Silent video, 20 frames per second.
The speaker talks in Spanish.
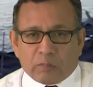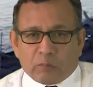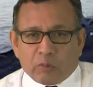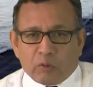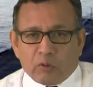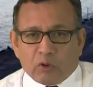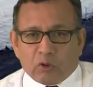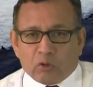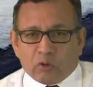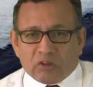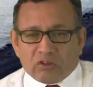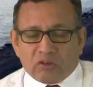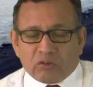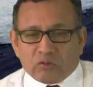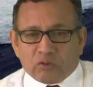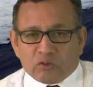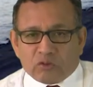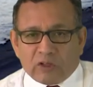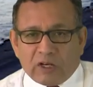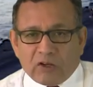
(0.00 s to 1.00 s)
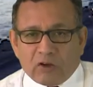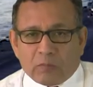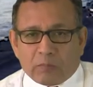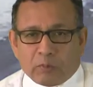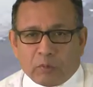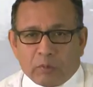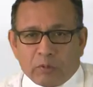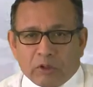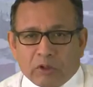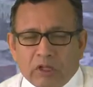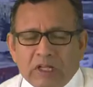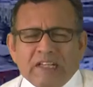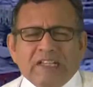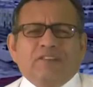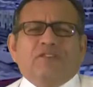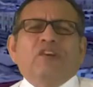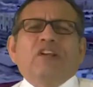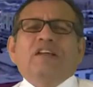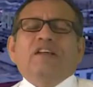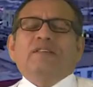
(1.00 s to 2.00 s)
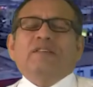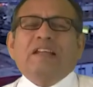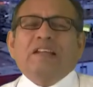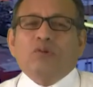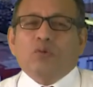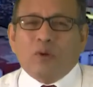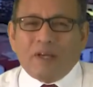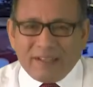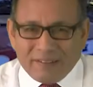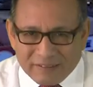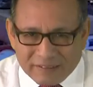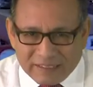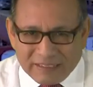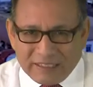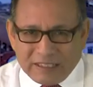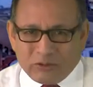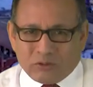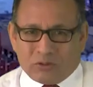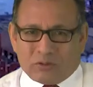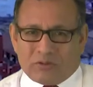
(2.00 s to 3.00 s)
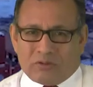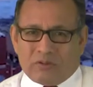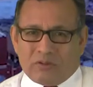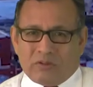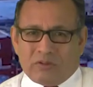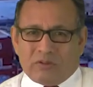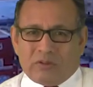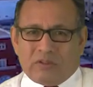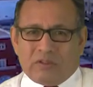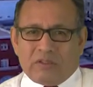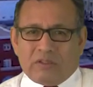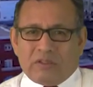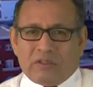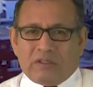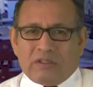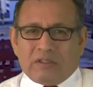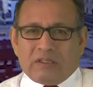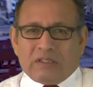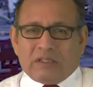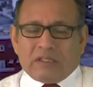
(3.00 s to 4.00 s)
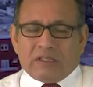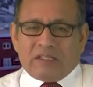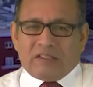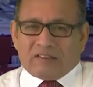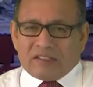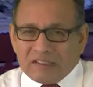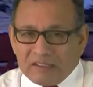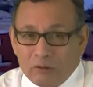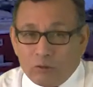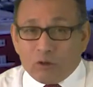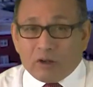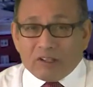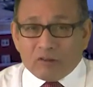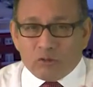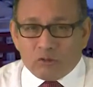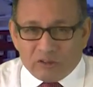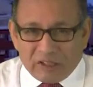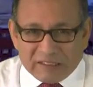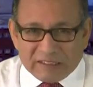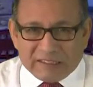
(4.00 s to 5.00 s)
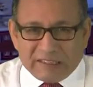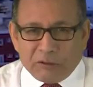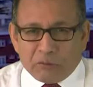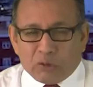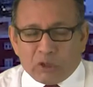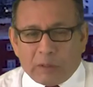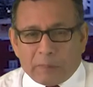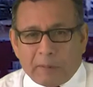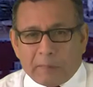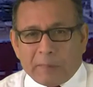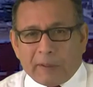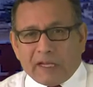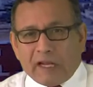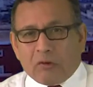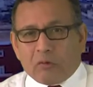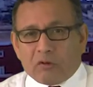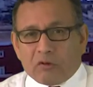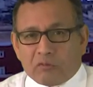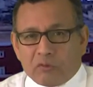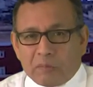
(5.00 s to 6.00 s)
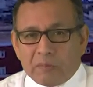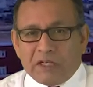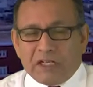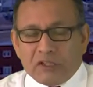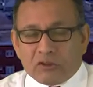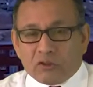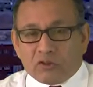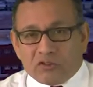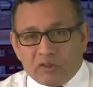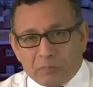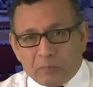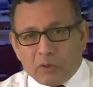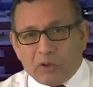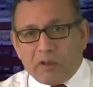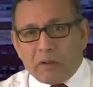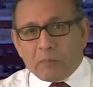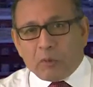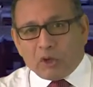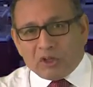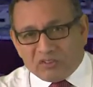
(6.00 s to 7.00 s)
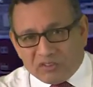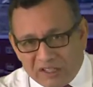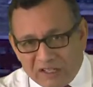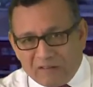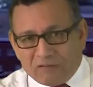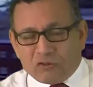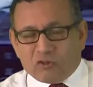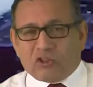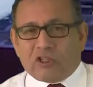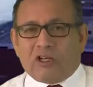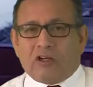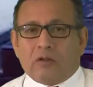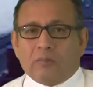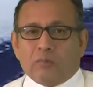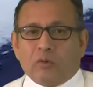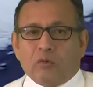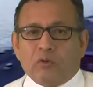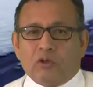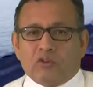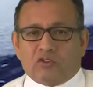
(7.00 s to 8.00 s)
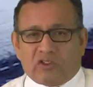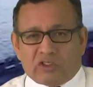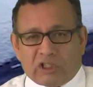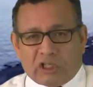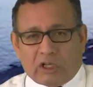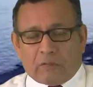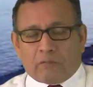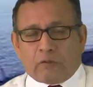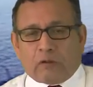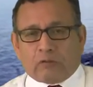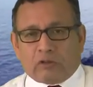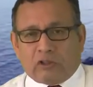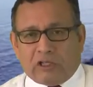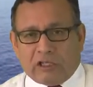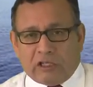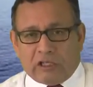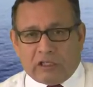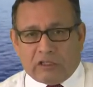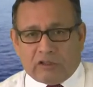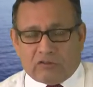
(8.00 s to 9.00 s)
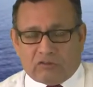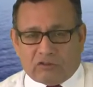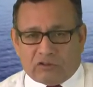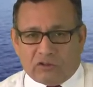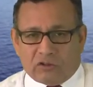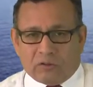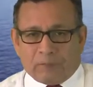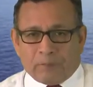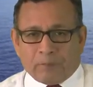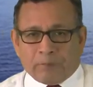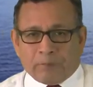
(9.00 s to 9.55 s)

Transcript: público, o no ha sido funcionario público, definitivamente no es delito. Quizás en los casos antiguos de PPK, cuando fue ministro, sí puede haber, porque si era funcionario público, sí tenía capacidad de decisión.